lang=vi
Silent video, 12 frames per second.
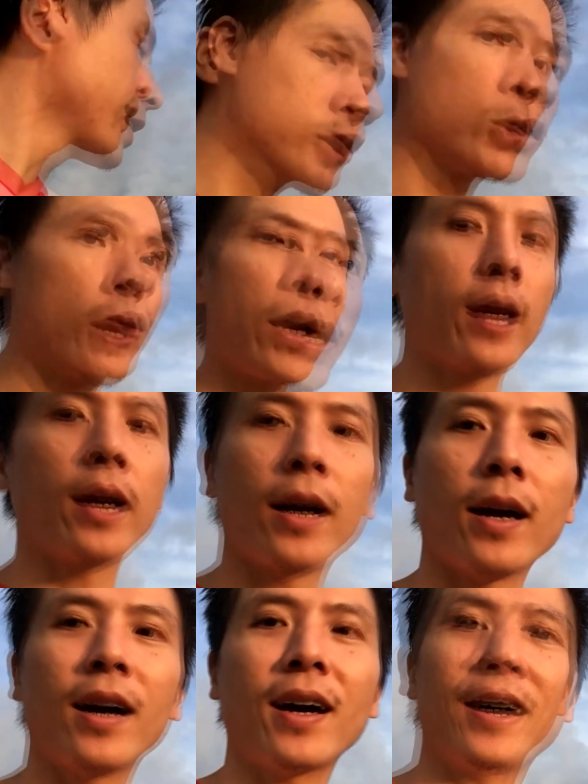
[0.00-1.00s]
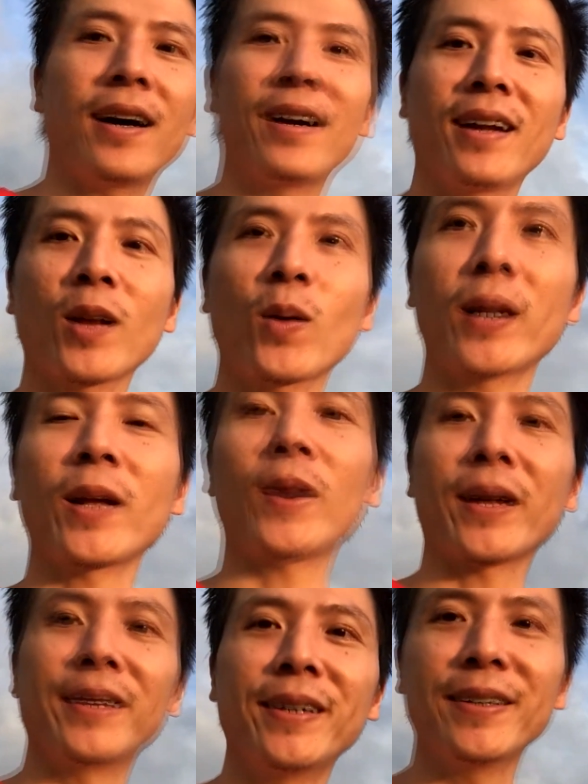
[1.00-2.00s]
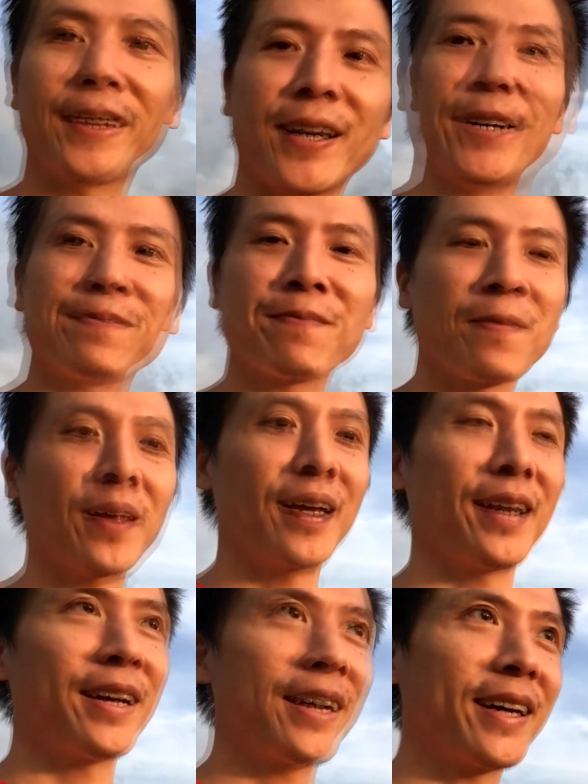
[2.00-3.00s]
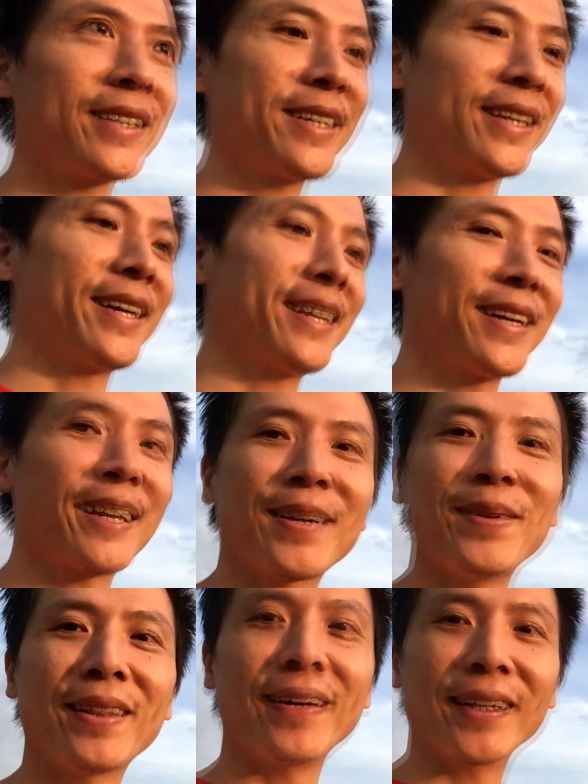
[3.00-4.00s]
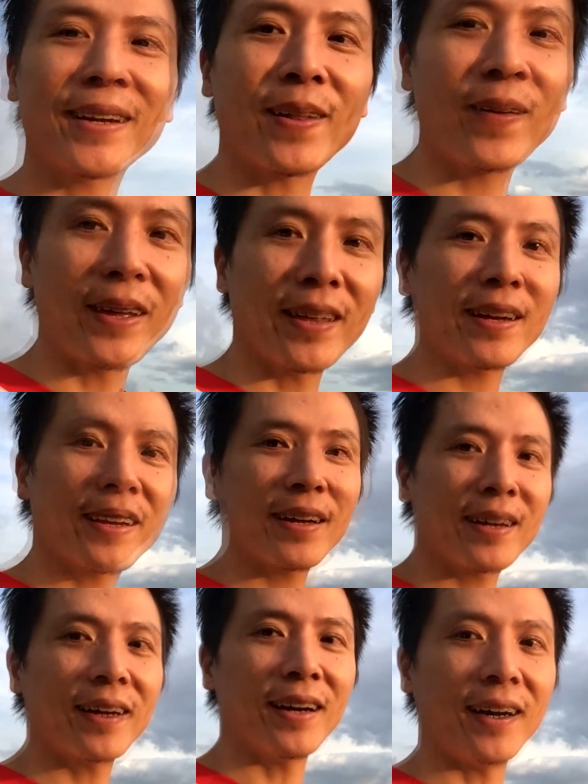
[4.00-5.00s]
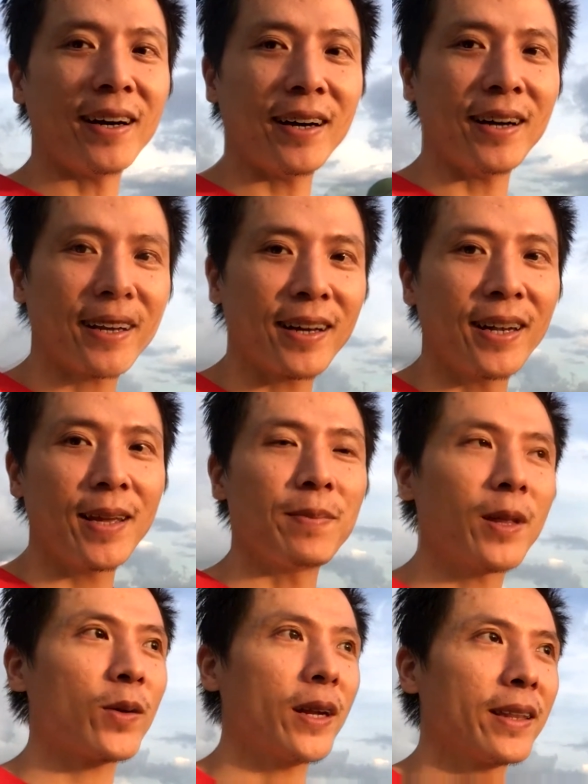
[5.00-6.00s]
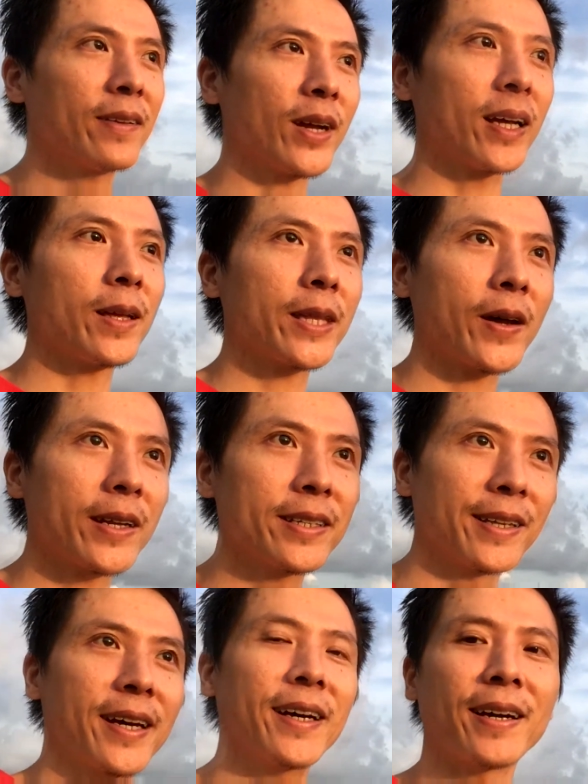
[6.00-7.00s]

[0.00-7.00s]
chủ đề liên quan đến ngoại ngữ. Đấy. Anh chị nhớ đăng ký bên dưới theo dõi những clip liên quan đến tiếp theo anh chị nhé.